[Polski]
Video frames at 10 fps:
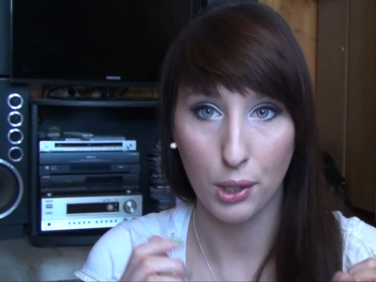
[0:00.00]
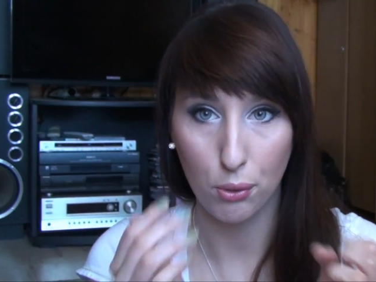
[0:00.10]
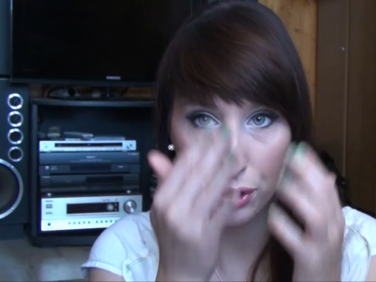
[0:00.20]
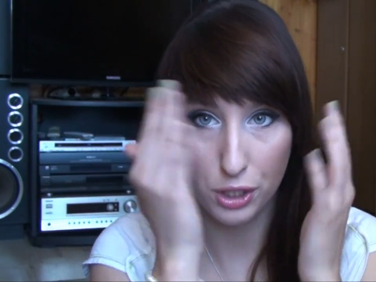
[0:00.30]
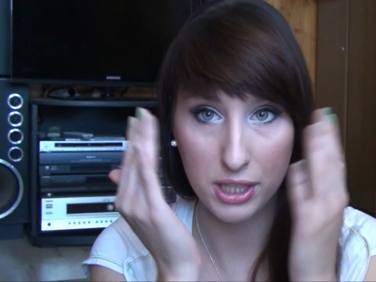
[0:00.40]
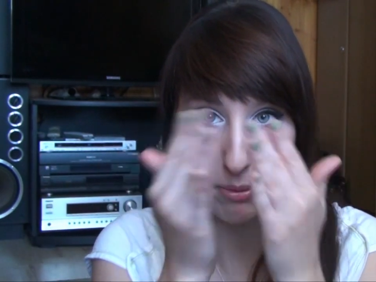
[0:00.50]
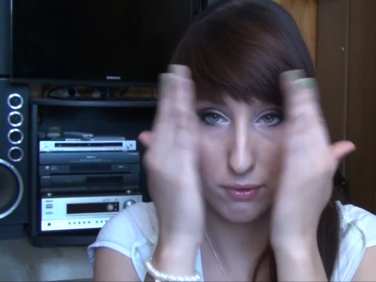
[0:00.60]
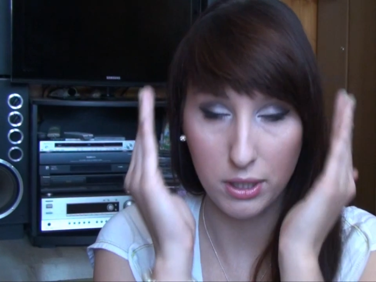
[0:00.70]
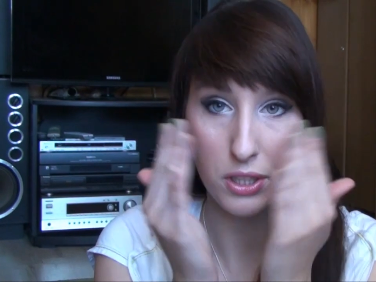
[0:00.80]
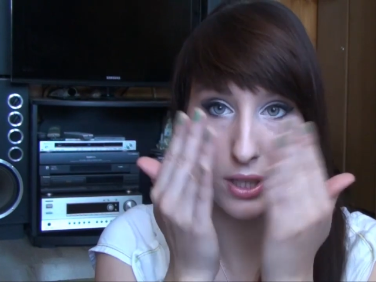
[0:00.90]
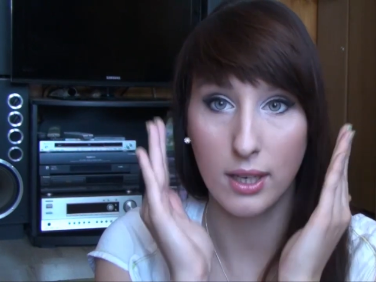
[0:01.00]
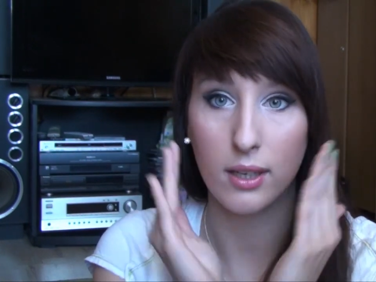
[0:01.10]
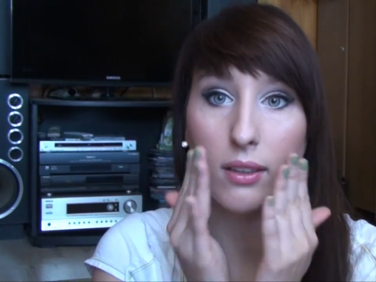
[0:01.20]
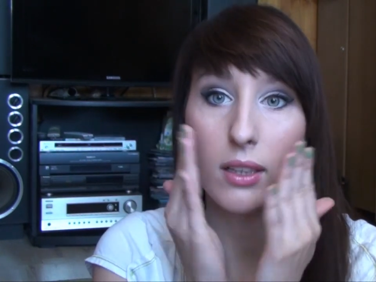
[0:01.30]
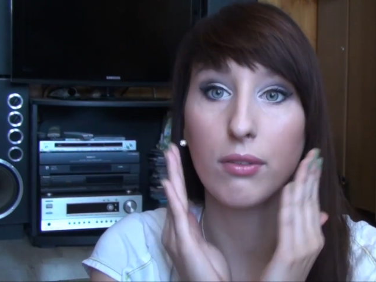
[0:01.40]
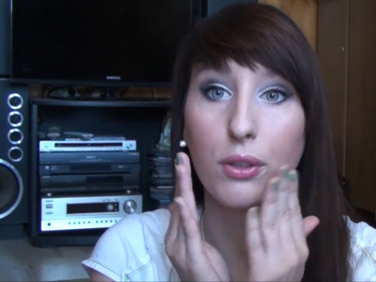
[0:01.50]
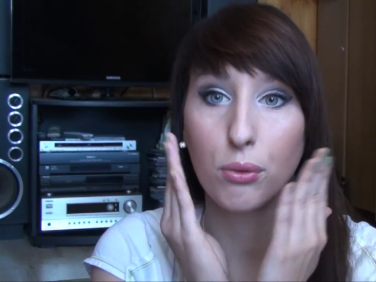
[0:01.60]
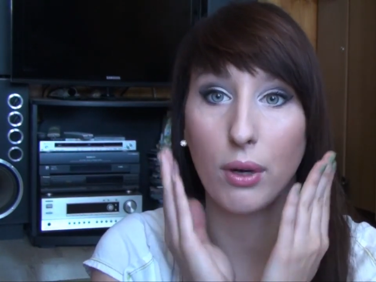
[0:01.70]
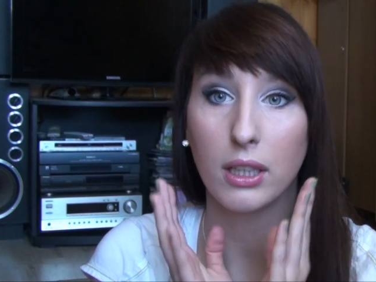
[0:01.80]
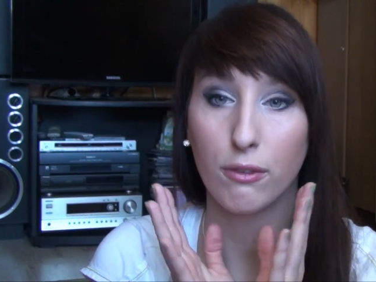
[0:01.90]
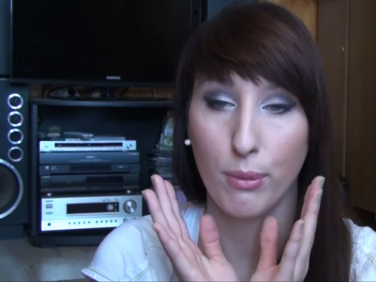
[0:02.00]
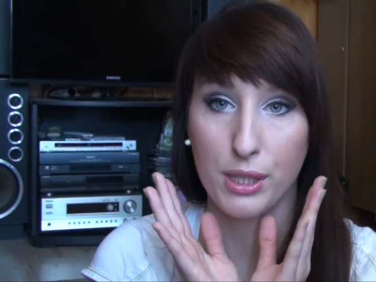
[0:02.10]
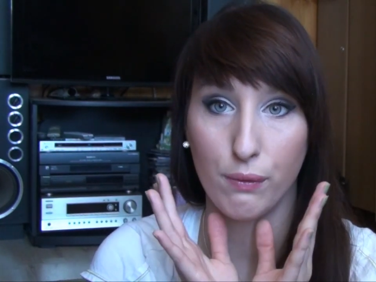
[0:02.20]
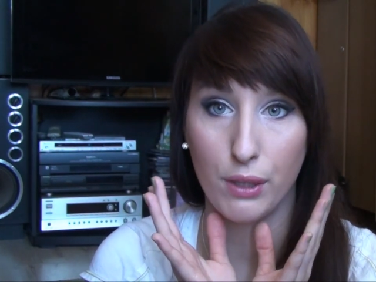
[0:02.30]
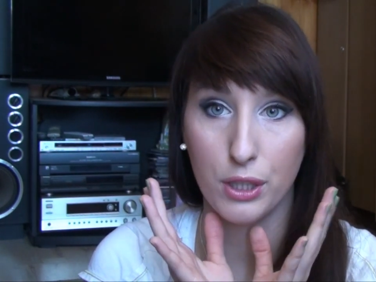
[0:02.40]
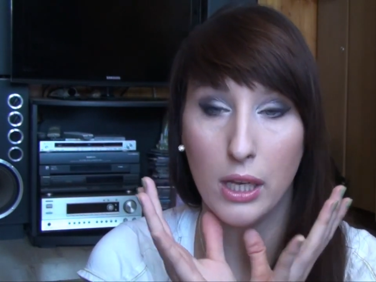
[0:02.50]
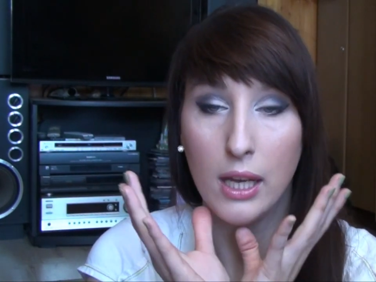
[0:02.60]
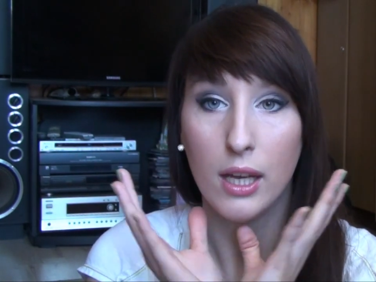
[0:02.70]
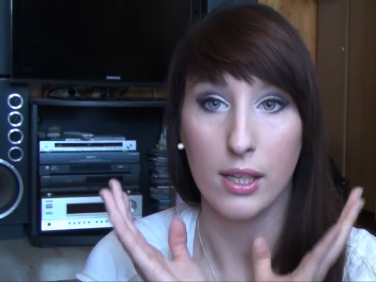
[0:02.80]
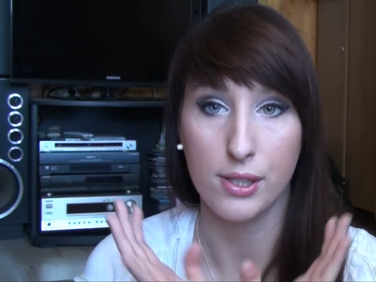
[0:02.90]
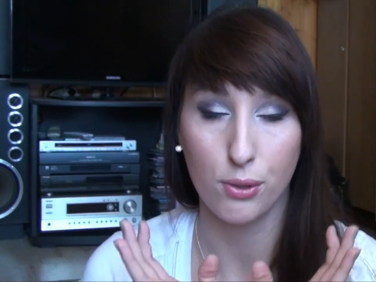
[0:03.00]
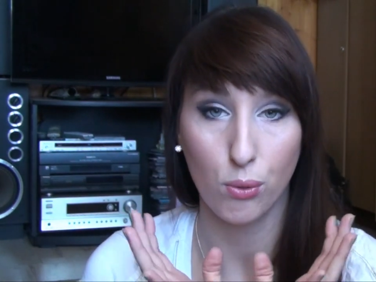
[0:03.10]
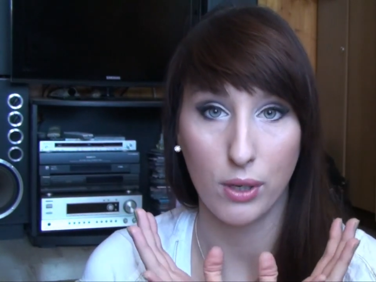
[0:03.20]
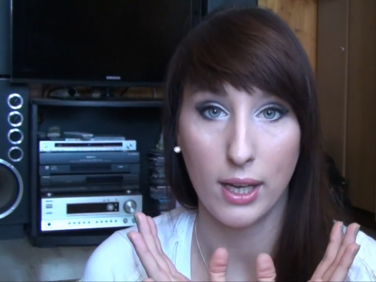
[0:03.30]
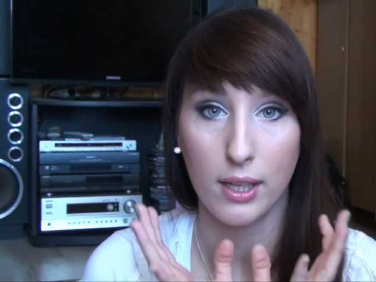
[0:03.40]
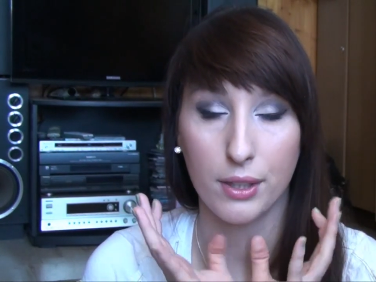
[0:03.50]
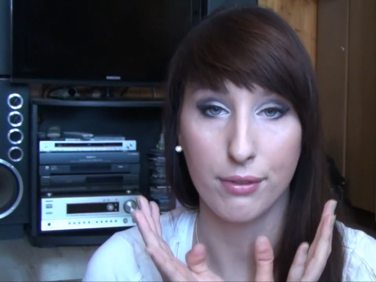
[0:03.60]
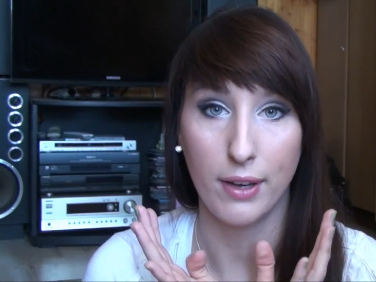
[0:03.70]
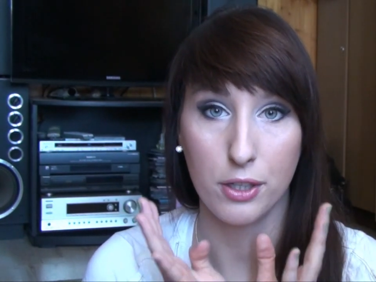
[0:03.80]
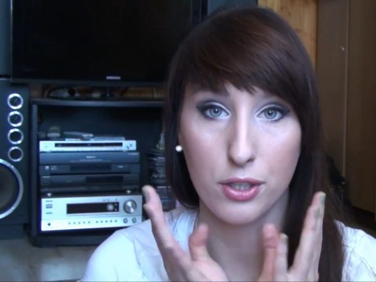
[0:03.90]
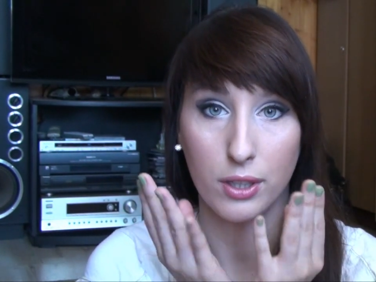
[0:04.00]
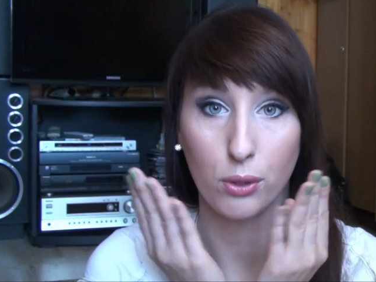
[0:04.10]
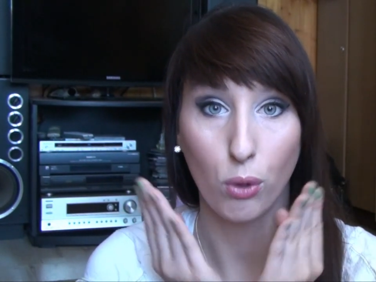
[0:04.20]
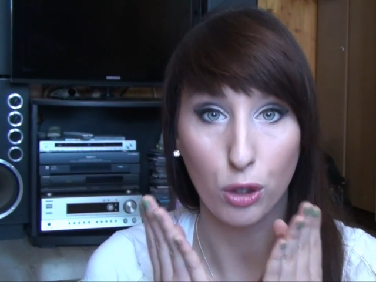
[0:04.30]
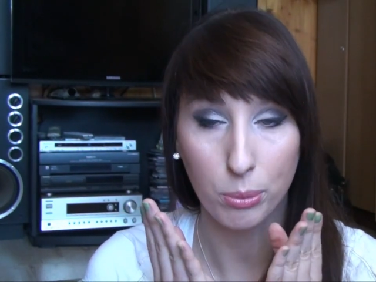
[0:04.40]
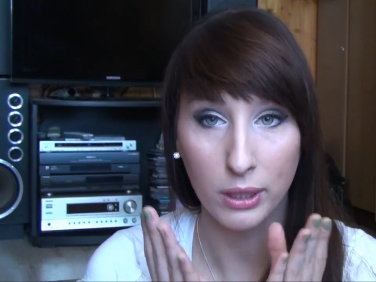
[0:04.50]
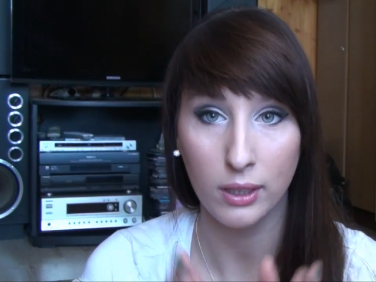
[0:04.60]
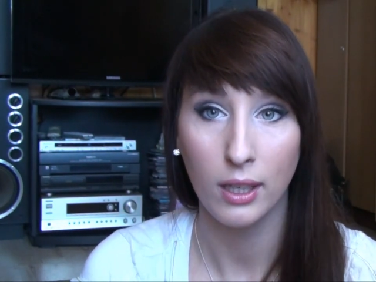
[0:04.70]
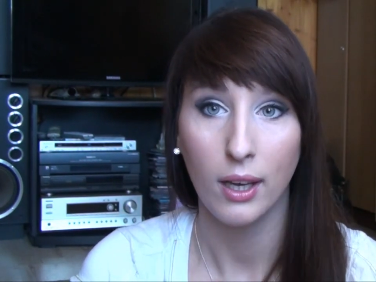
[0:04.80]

użyć i sobie właśnie ewentualnie wymasować skórę twarzy dłońmi